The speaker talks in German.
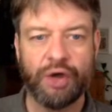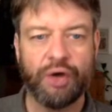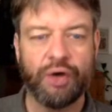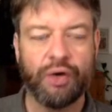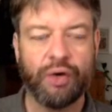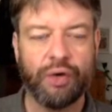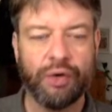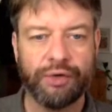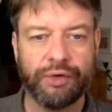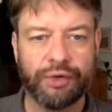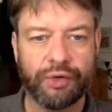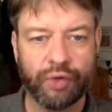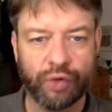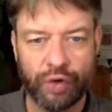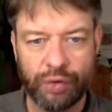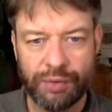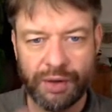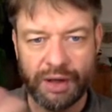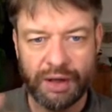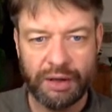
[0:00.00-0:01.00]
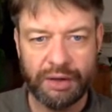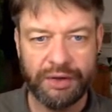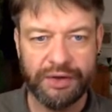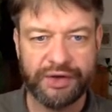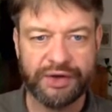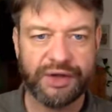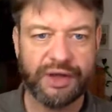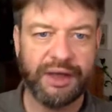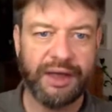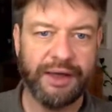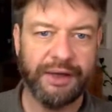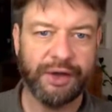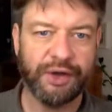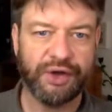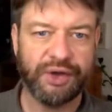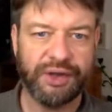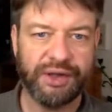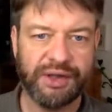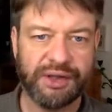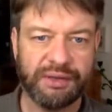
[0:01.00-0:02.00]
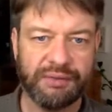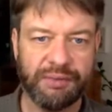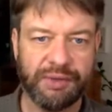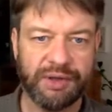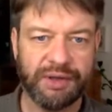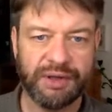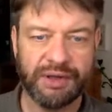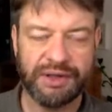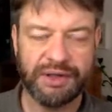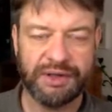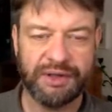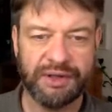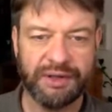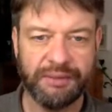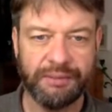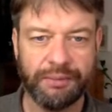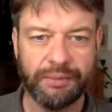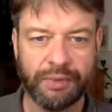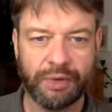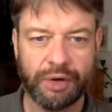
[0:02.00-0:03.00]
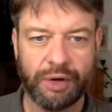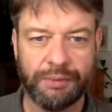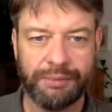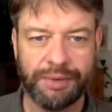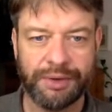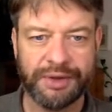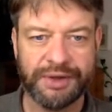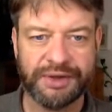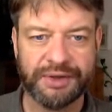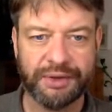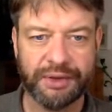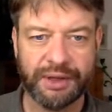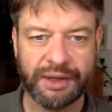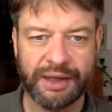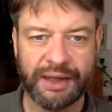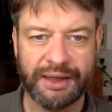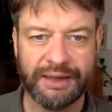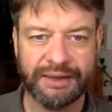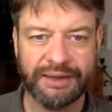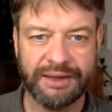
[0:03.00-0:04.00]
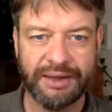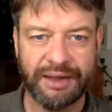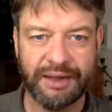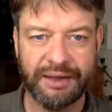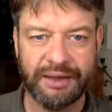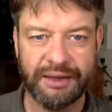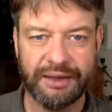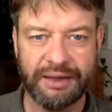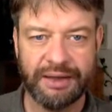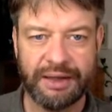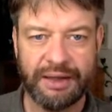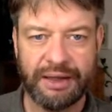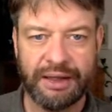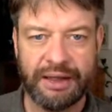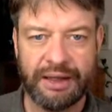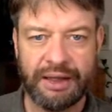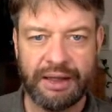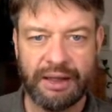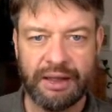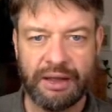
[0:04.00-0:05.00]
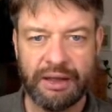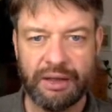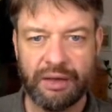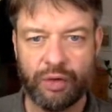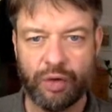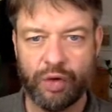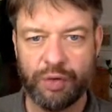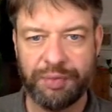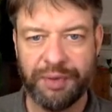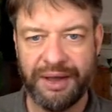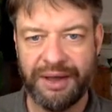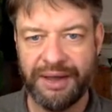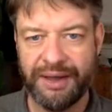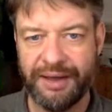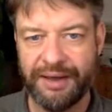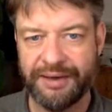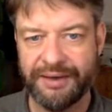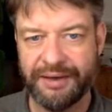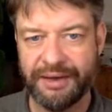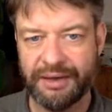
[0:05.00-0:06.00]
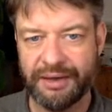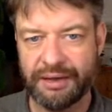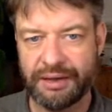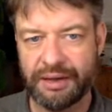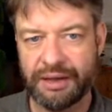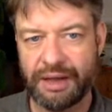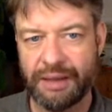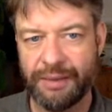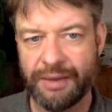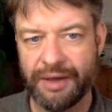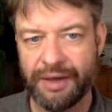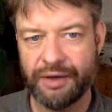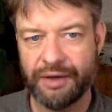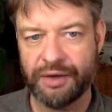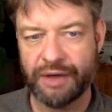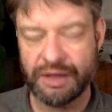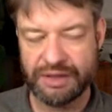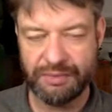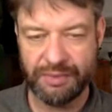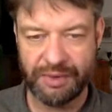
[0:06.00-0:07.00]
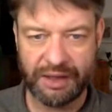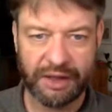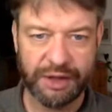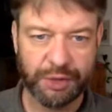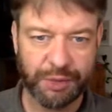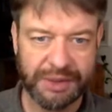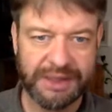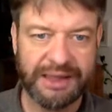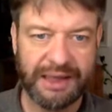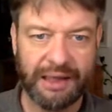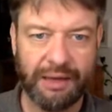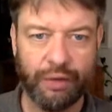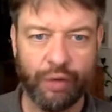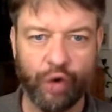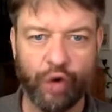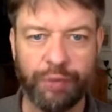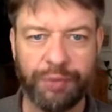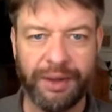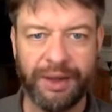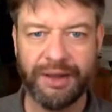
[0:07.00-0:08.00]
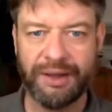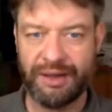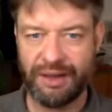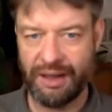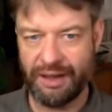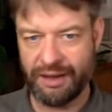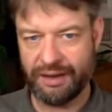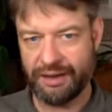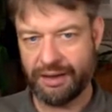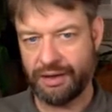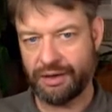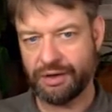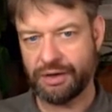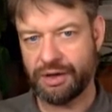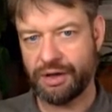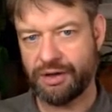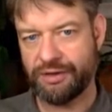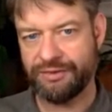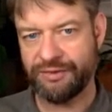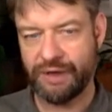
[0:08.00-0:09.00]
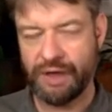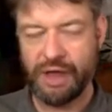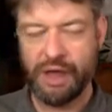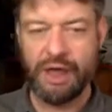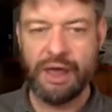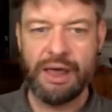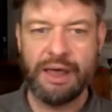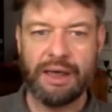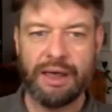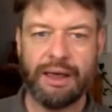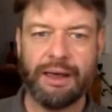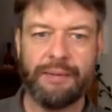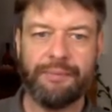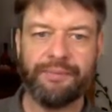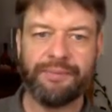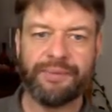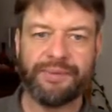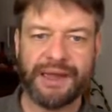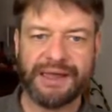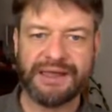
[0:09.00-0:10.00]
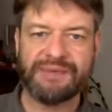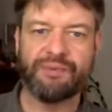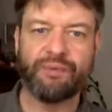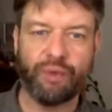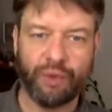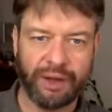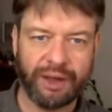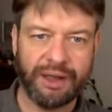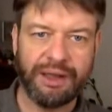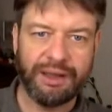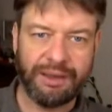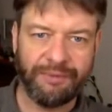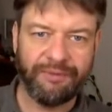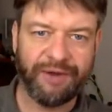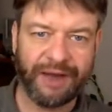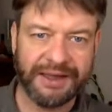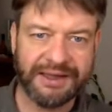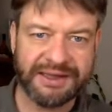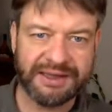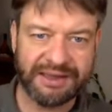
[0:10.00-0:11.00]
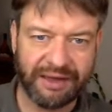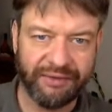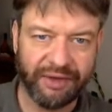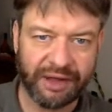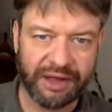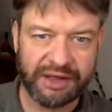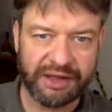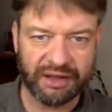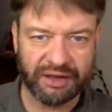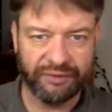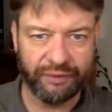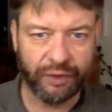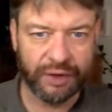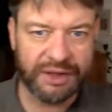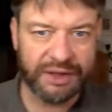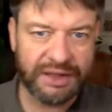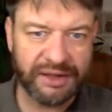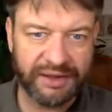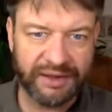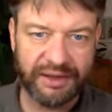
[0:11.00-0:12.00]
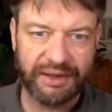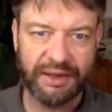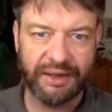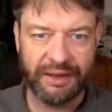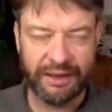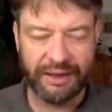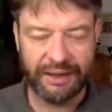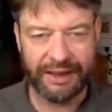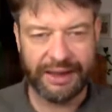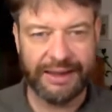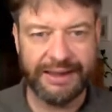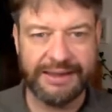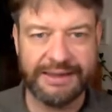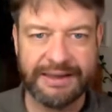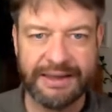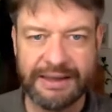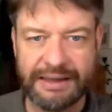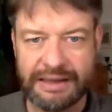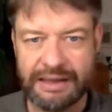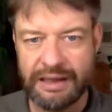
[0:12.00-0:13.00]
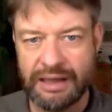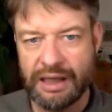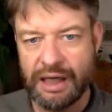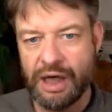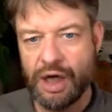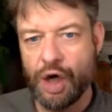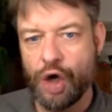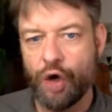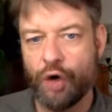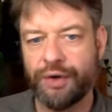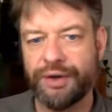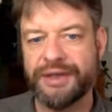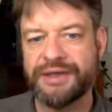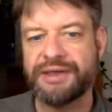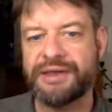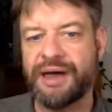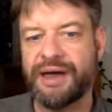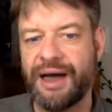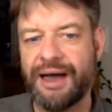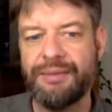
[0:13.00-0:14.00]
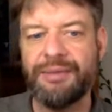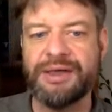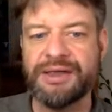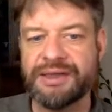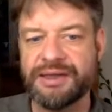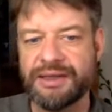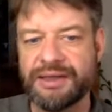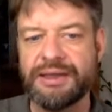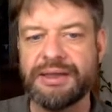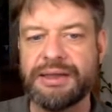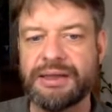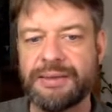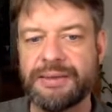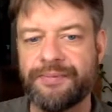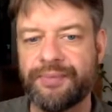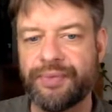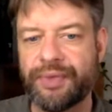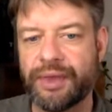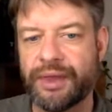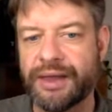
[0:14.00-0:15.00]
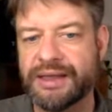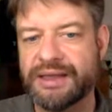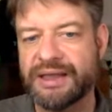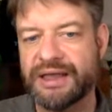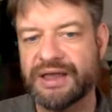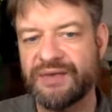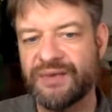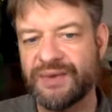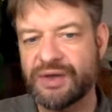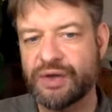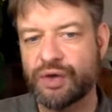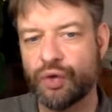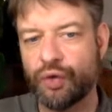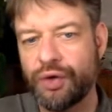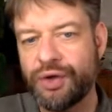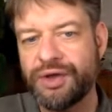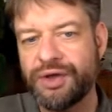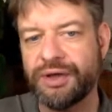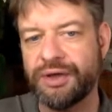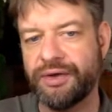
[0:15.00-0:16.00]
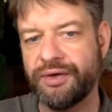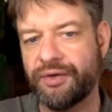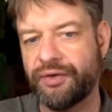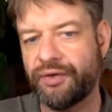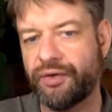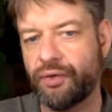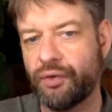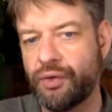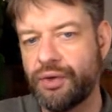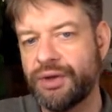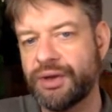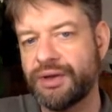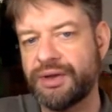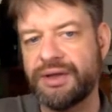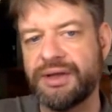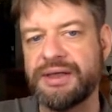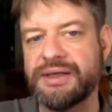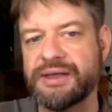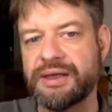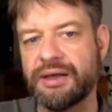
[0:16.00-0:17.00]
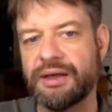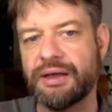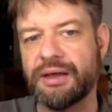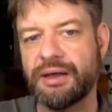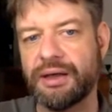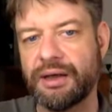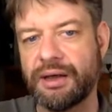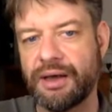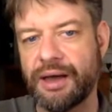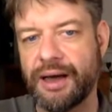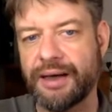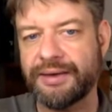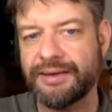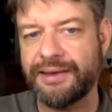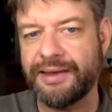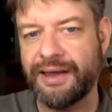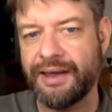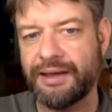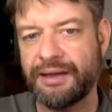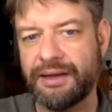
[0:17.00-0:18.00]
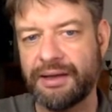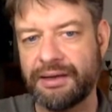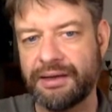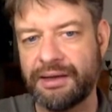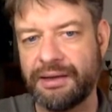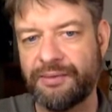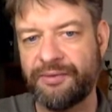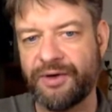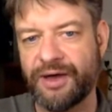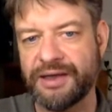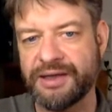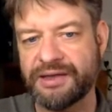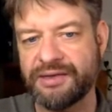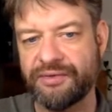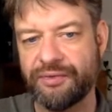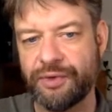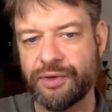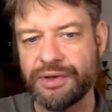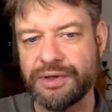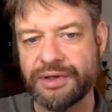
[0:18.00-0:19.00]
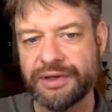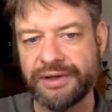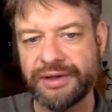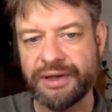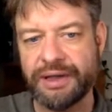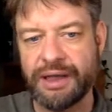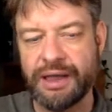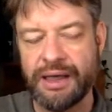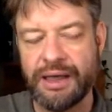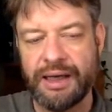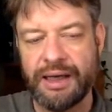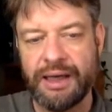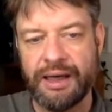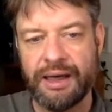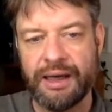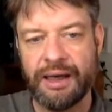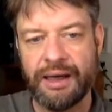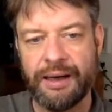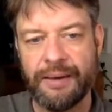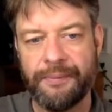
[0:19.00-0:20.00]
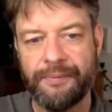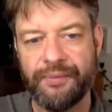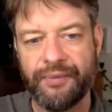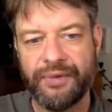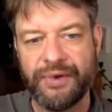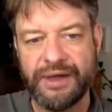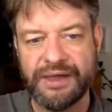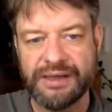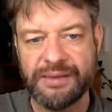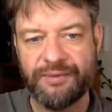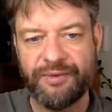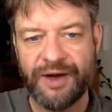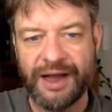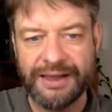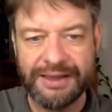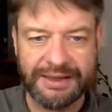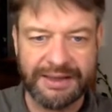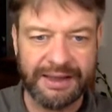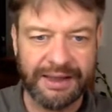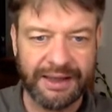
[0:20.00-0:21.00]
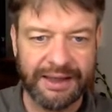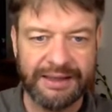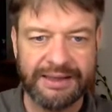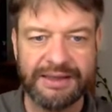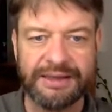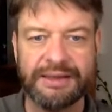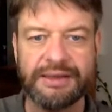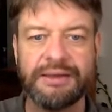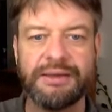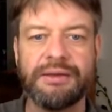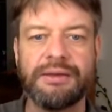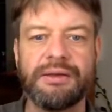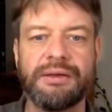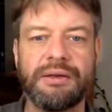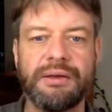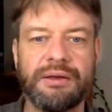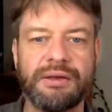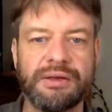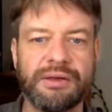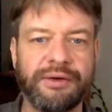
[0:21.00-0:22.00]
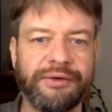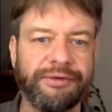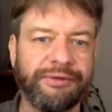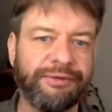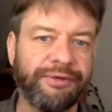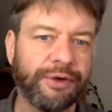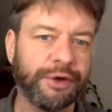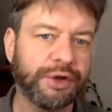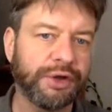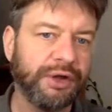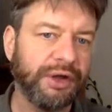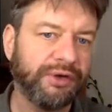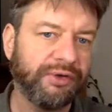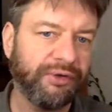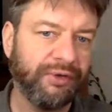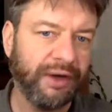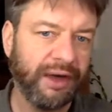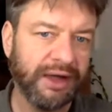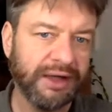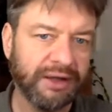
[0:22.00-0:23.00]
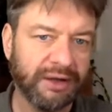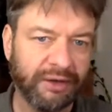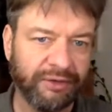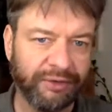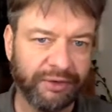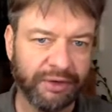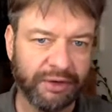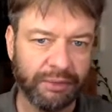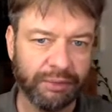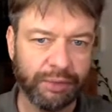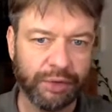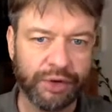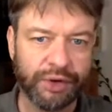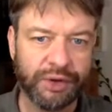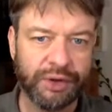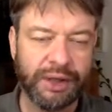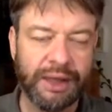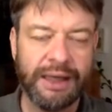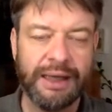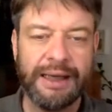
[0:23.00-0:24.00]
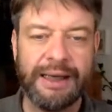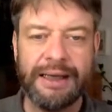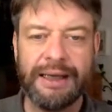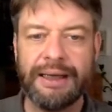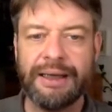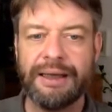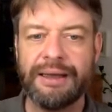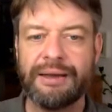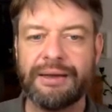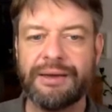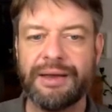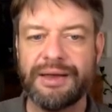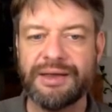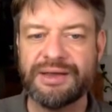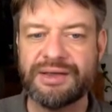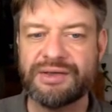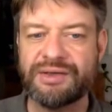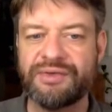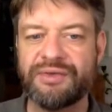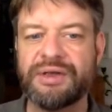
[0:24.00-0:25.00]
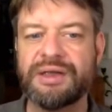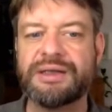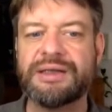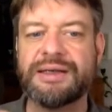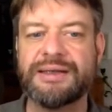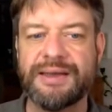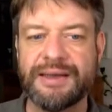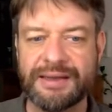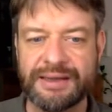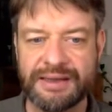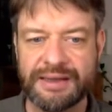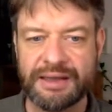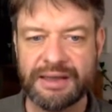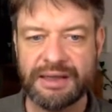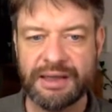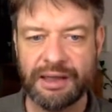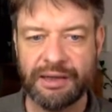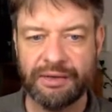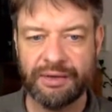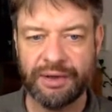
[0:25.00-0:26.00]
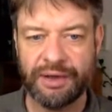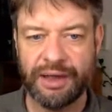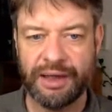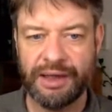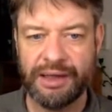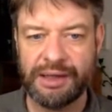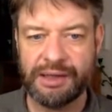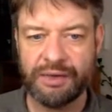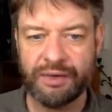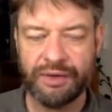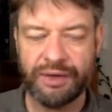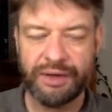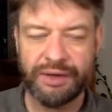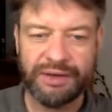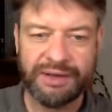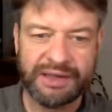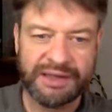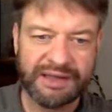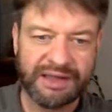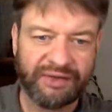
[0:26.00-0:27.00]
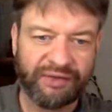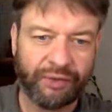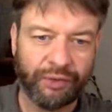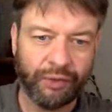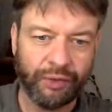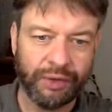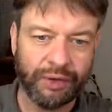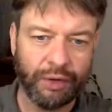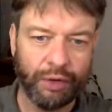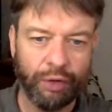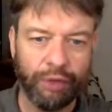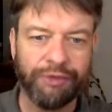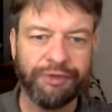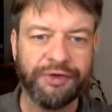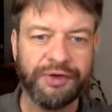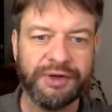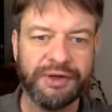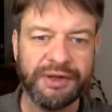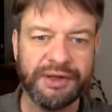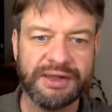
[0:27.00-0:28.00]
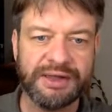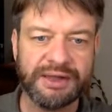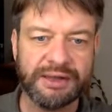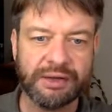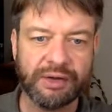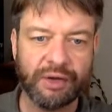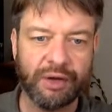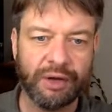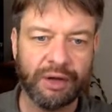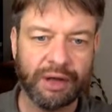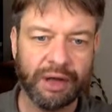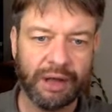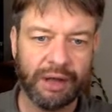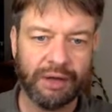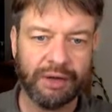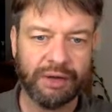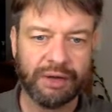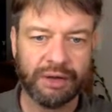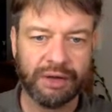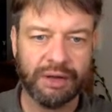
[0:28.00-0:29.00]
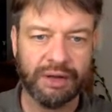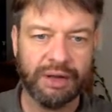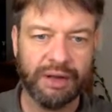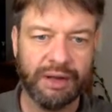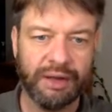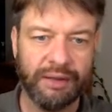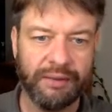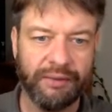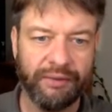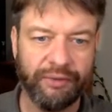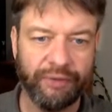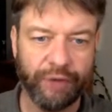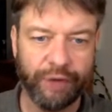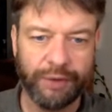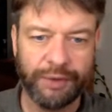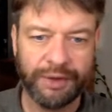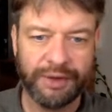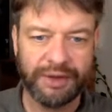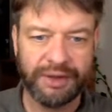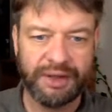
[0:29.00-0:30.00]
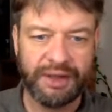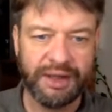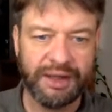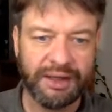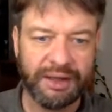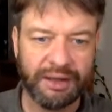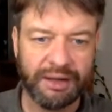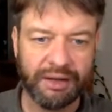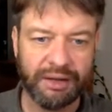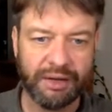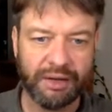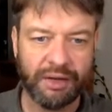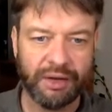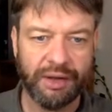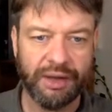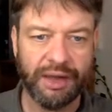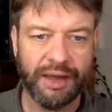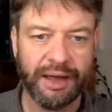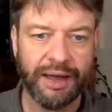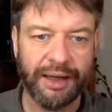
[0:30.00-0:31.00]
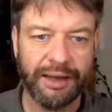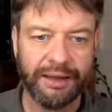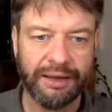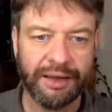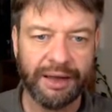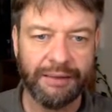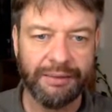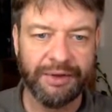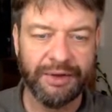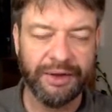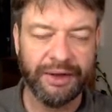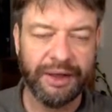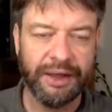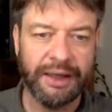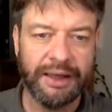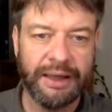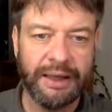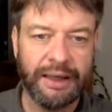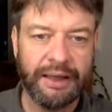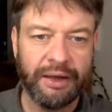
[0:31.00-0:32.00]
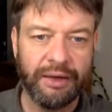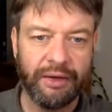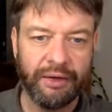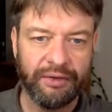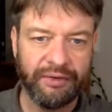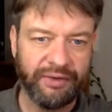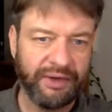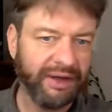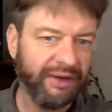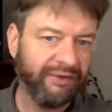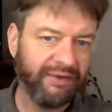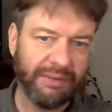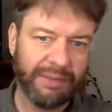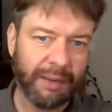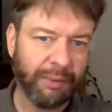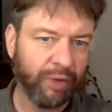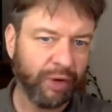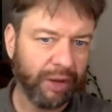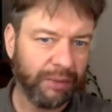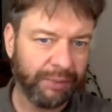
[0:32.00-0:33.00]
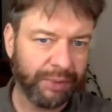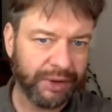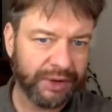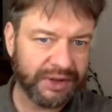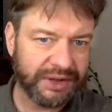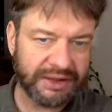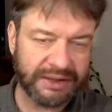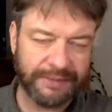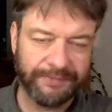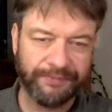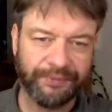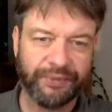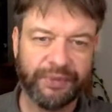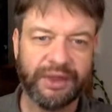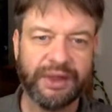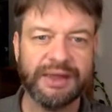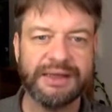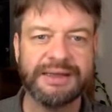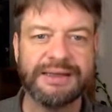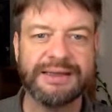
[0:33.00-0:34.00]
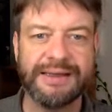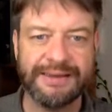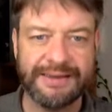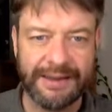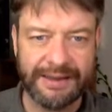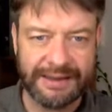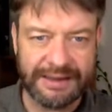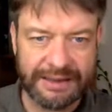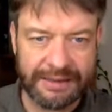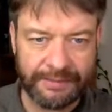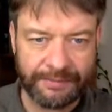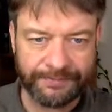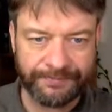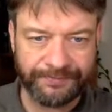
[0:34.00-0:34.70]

Und drüber ist dann eine Schicht mit richtigem Kompost oder Gartenerde, Hochbeeterde kann man also man kann spezielle Hochbeeterde auch kaufen. Äh, das, worin die Pflanzen dann wirklich ihre Wurzeln reinsetzen. Und das Geheimnis ist, dass das, was drunter ist, unter dieser Gartenerde, in die die Pflanzen wurzeln, ähm, diese Pflanzenreste, dieser Verschnitt vielleicht auch von den Büschen, das zersetzt sich nach und nach. Und dadurch, dass das von unten luftig ist, können da auch äh, Würmer, Tierchen können da reinkrabbeln und wieder wie beim Kompost das zersetzen.